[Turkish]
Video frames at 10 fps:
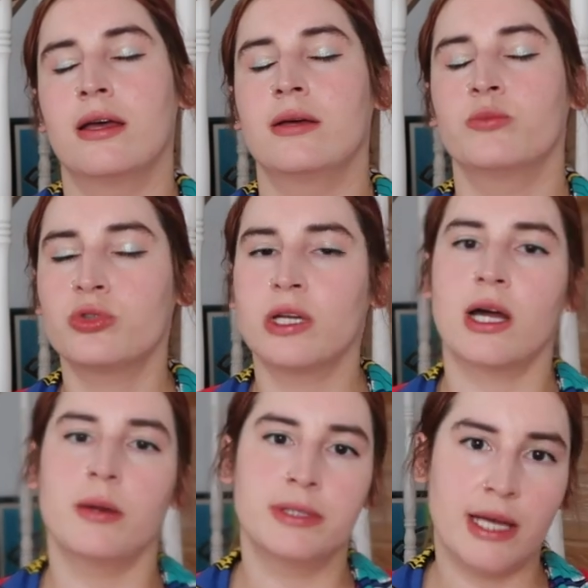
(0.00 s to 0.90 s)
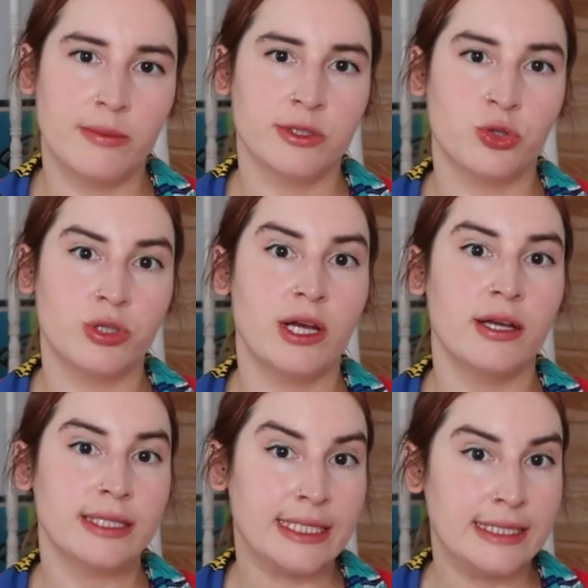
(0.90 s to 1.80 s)
e, mutlaka bir
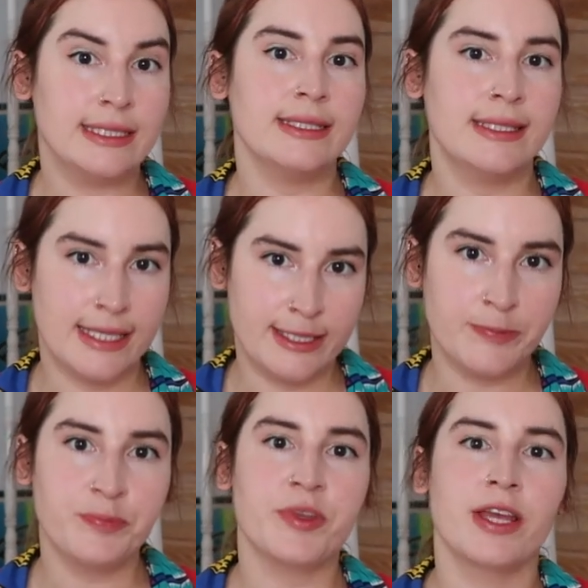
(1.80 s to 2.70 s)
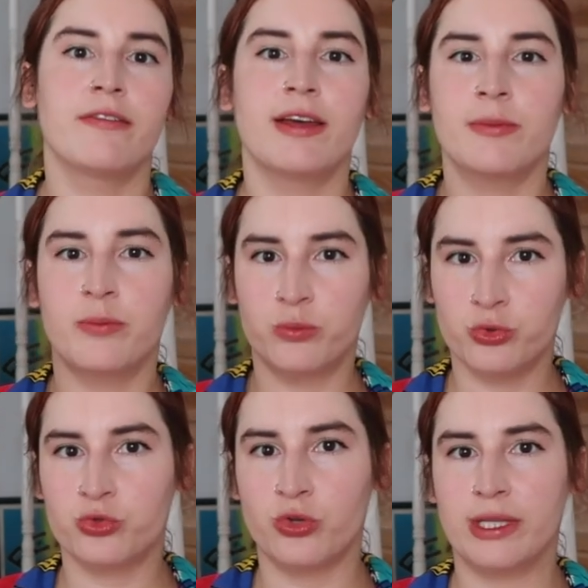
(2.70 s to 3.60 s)
dermatoloğa gidin derim. Ve
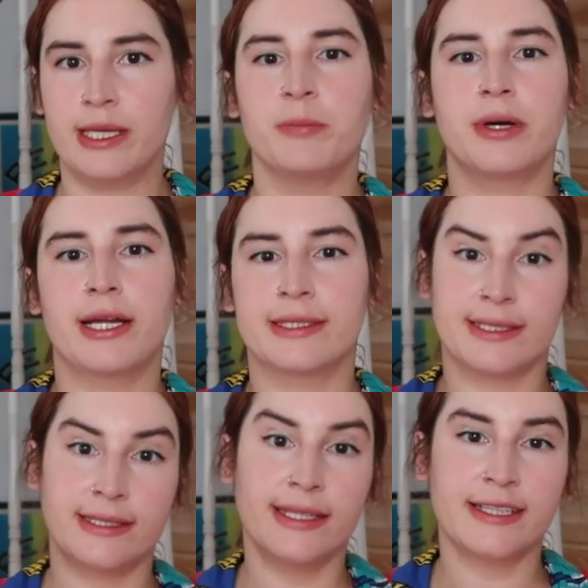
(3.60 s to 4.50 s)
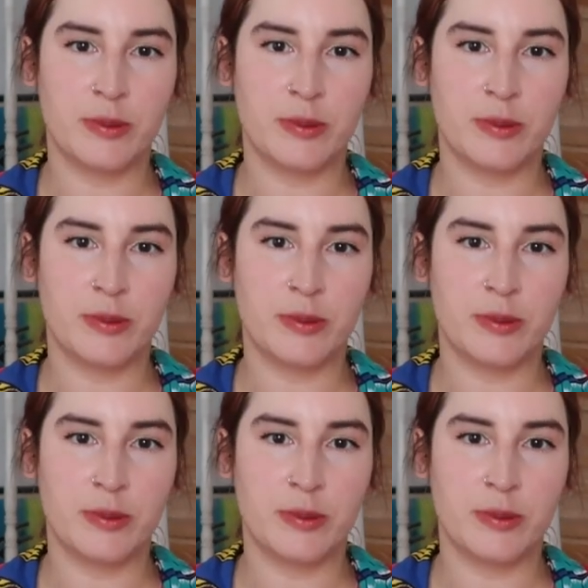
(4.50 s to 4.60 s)
bunu söyleyip parantezi